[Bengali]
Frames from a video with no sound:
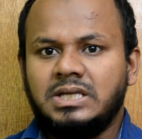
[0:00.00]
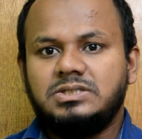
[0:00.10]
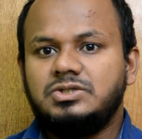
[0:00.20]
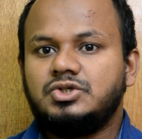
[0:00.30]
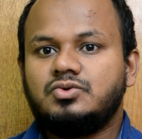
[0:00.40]
এই
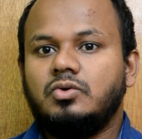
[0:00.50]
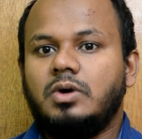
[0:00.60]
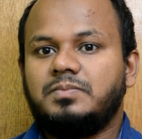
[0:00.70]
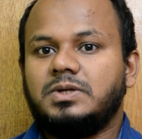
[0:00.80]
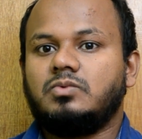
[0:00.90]
জিনিসগুলো
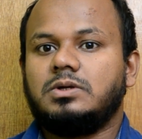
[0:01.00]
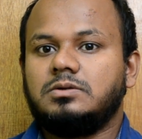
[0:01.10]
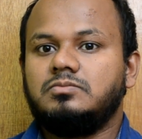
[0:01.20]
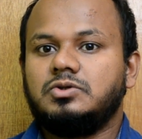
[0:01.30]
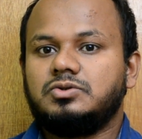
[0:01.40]
আপনার
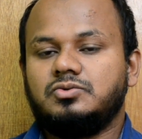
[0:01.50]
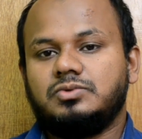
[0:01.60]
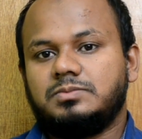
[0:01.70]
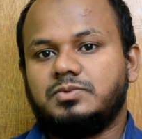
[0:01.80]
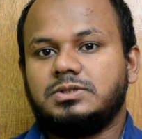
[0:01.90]
কোয়ালকম মূলত
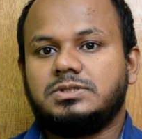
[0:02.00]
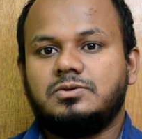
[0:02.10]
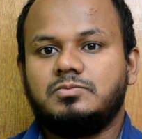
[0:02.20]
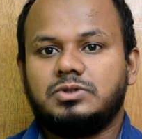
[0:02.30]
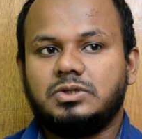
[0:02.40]
ওদের
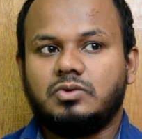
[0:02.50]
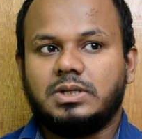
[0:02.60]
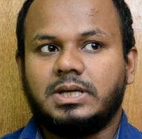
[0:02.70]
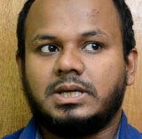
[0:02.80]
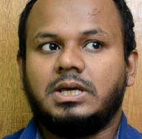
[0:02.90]
প্রসেসরের মধ্যে
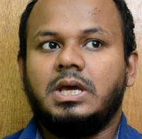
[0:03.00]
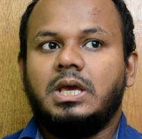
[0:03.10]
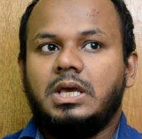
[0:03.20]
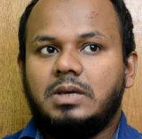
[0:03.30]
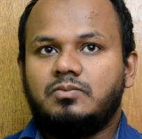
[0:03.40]
করে থাকে
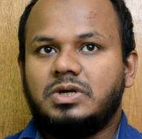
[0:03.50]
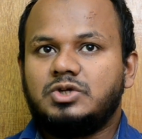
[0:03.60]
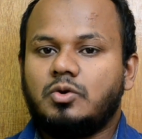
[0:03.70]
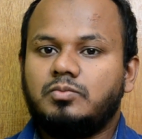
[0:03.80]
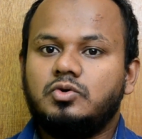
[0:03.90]
এবং
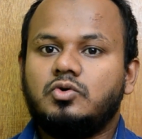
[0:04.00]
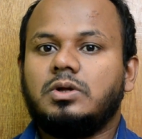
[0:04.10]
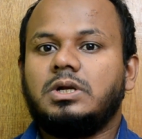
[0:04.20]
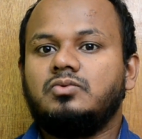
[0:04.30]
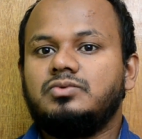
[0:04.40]
এই সবগুলো
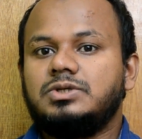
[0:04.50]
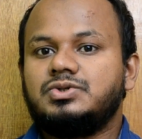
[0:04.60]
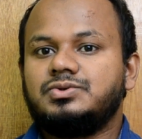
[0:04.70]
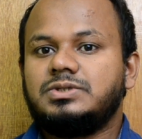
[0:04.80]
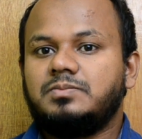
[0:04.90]
করার
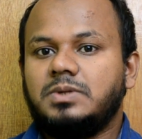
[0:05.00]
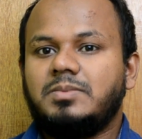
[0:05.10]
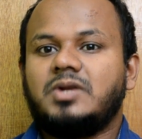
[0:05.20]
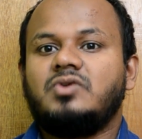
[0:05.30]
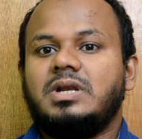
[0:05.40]
উদ্দেশ্য হচ্ছে আপনার
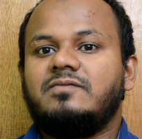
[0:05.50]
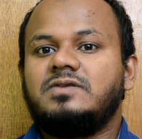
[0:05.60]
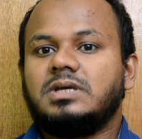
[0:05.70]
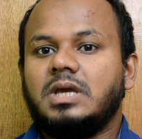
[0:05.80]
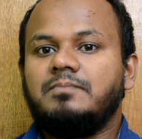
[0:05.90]
ব্যাটারি
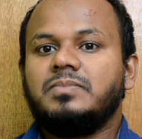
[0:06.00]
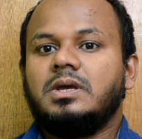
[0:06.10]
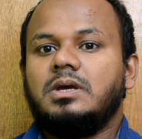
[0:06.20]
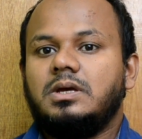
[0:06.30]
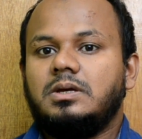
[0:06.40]
লাইফটাকে
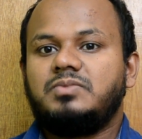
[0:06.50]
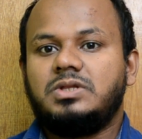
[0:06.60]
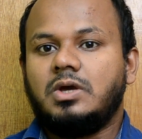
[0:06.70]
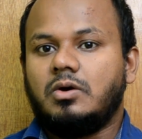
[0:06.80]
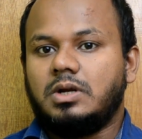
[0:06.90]

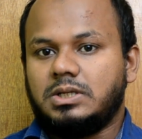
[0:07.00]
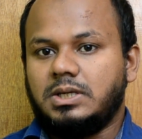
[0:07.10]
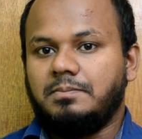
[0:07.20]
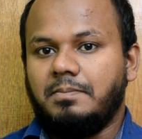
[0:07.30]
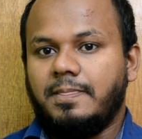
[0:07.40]
বৃদ্ধি করা আর
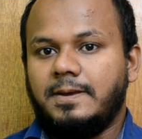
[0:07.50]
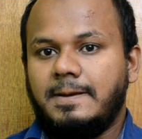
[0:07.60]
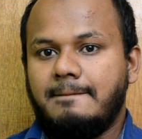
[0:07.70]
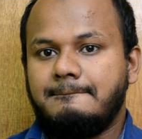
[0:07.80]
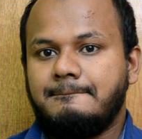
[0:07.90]
কি
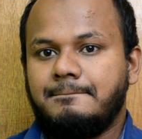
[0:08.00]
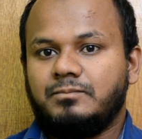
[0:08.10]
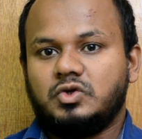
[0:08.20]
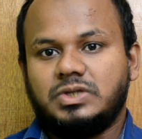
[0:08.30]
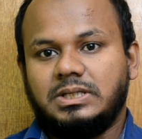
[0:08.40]

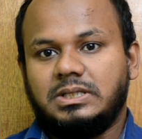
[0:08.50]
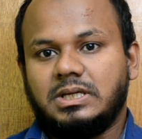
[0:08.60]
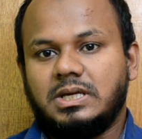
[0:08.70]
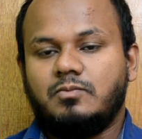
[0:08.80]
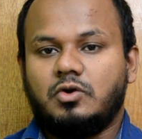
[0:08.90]
তো সেদিক
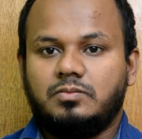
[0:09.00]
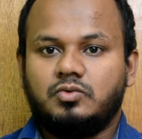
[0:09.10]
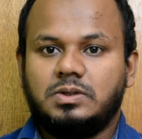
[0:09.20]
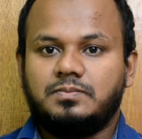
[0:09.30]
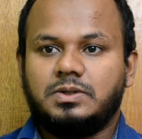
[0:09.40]
থেকে
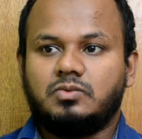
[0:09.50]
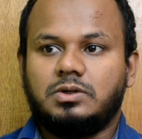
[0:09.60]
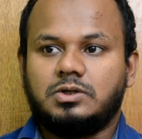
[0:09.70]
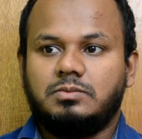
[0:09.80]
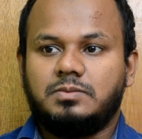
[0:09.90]
বরাবরই আপনার
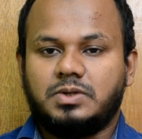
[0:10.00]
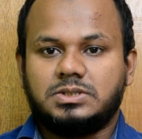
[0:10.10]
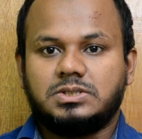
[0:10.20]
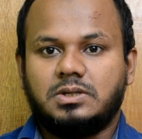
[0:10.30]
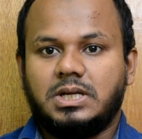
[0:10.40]
কোয়ালকমের
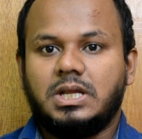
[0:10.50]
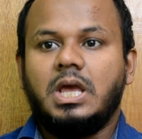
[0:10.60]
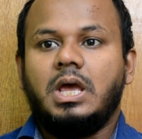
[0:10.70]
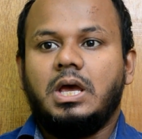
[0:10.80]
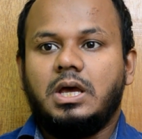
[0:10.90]
প্রসেসরের
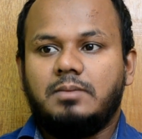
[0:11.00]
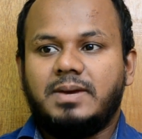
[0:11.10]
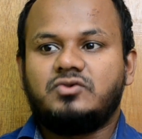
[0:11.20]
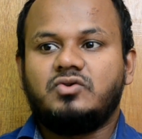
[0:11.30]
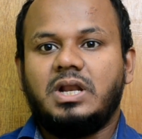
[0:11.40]

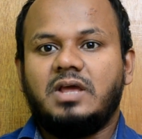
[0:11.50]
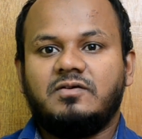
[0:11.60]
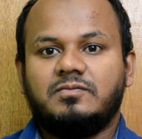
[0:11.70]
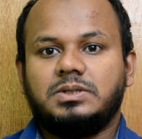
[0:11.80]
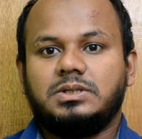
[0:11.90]
ব্যাটারি লাইফ
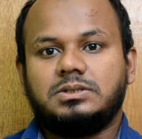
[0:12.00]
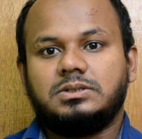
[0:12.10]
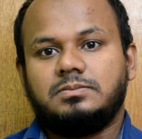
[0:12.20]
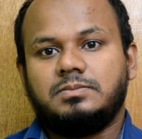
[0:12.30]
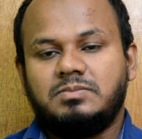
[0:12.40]
আপনার
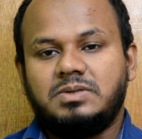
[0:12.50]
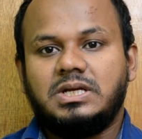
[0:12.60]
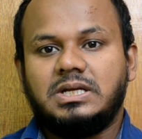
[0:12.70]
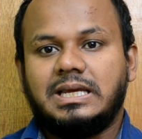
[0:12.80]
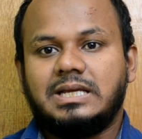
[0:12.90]

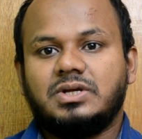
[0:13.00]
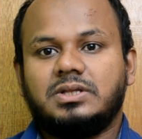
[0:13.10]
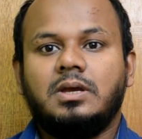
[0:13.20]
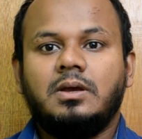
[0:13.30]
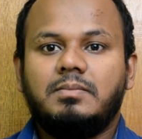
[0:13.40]
মিডিয়াটেকের
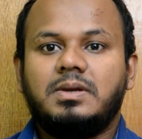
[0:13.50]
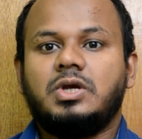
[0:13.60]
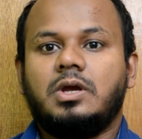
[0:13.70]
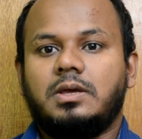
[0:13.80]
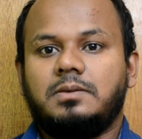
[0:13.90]
চাইতে
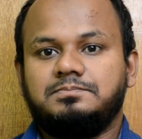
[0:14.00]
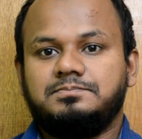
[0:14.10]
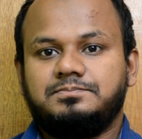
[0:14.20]
বেশি হয়